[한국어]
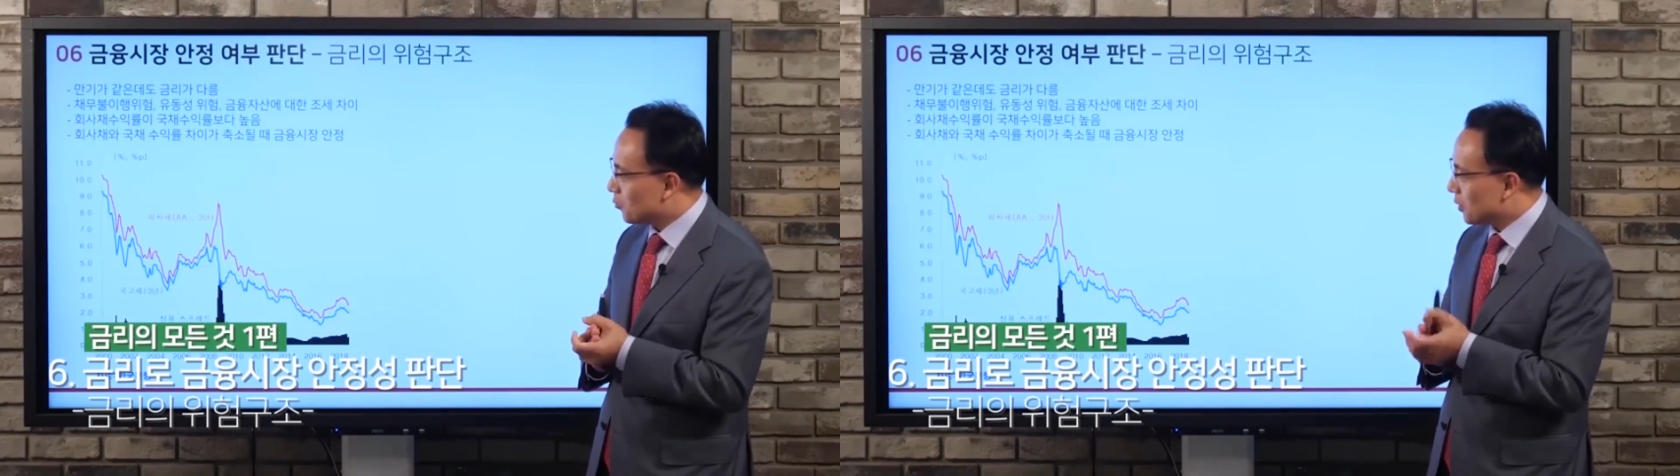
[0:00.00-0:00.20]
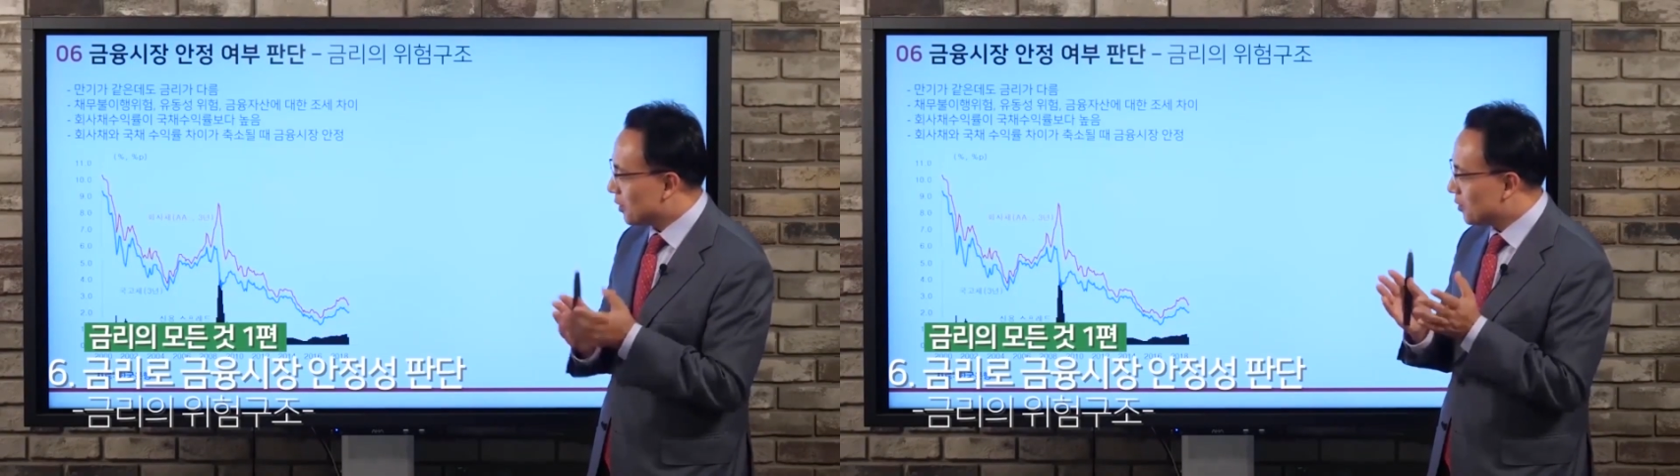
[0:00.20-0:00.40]

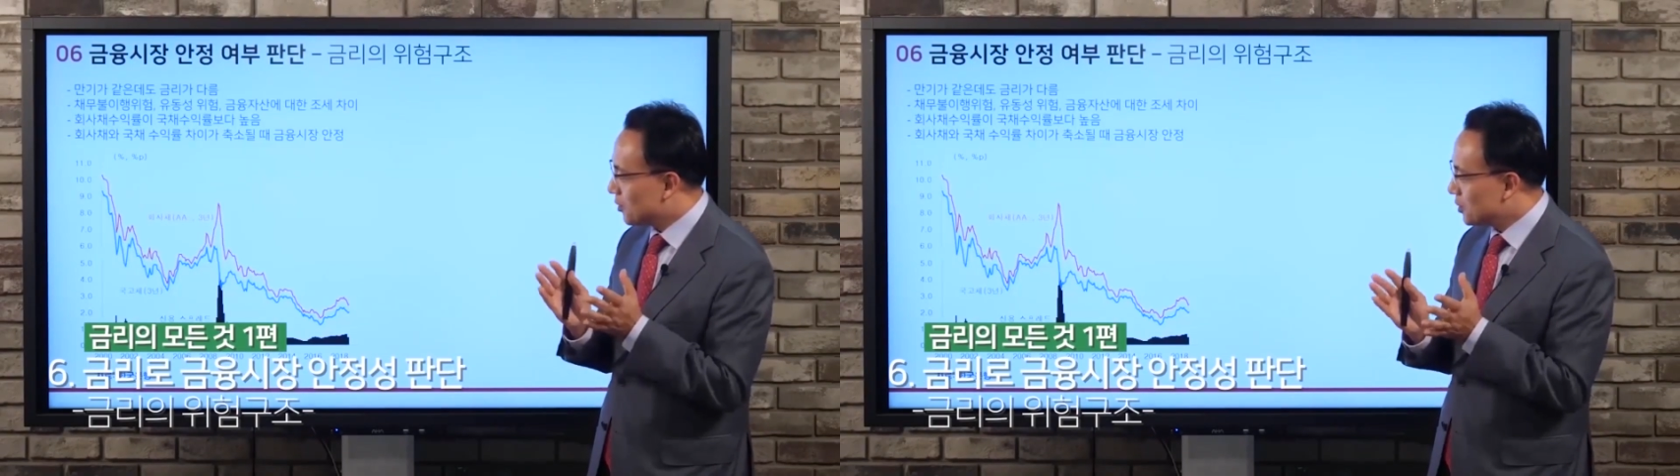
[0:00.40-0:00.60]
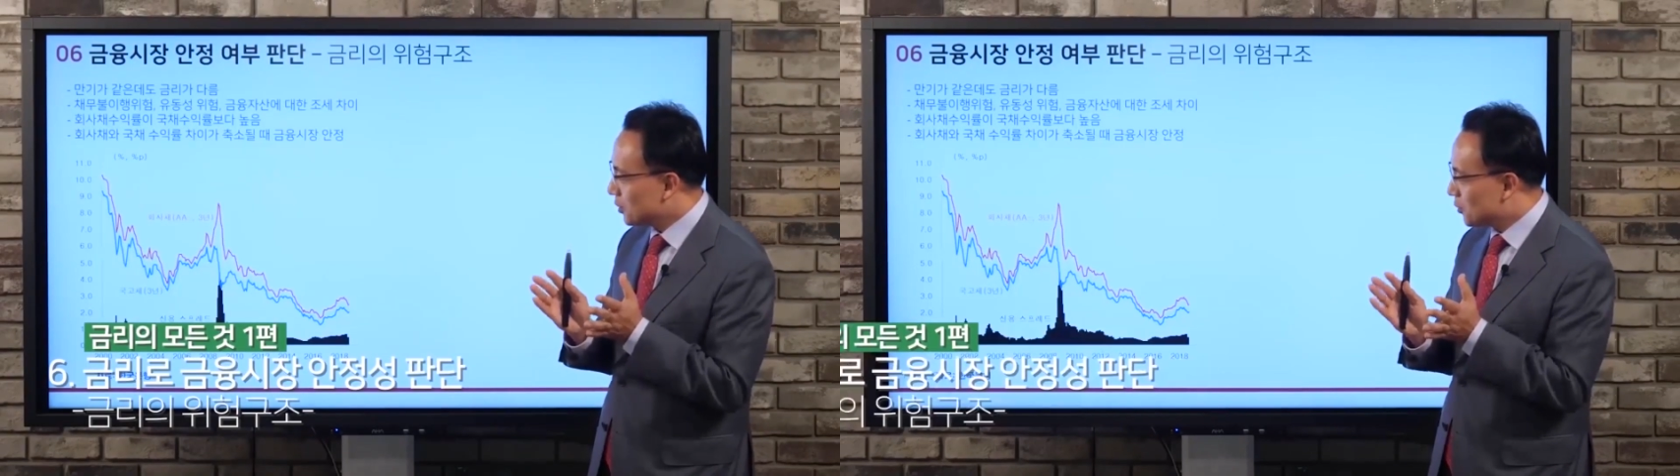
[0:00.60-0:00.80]
우리가
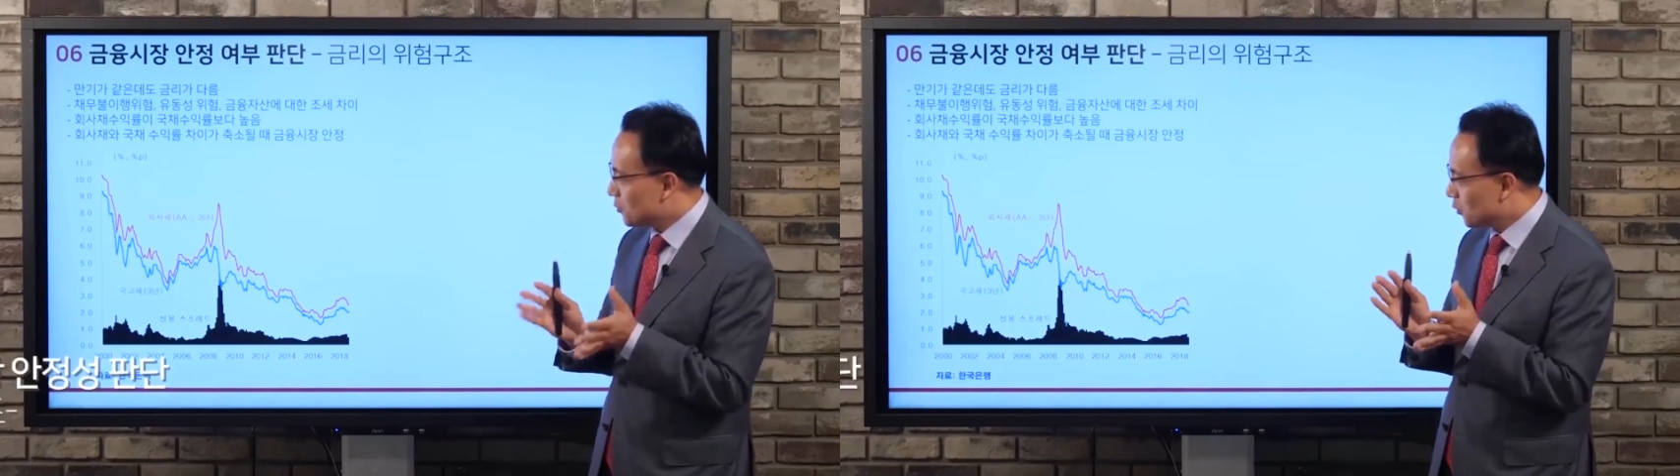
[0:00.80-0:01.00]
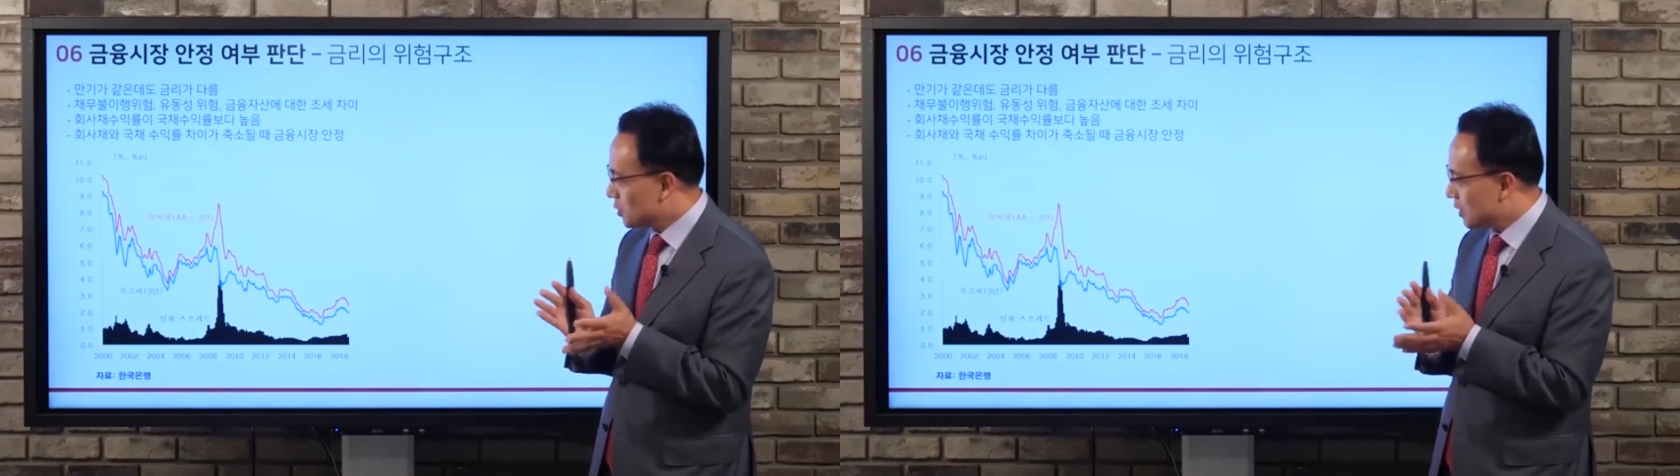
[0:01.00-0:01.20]
현재
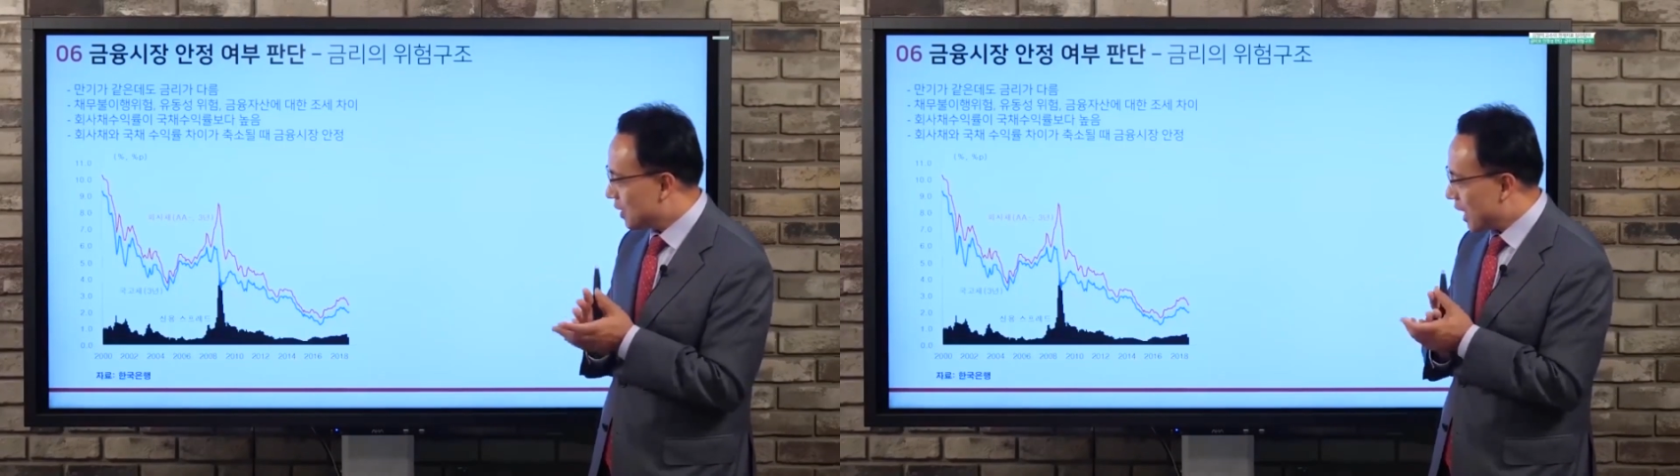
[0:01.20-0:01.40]
금융시장이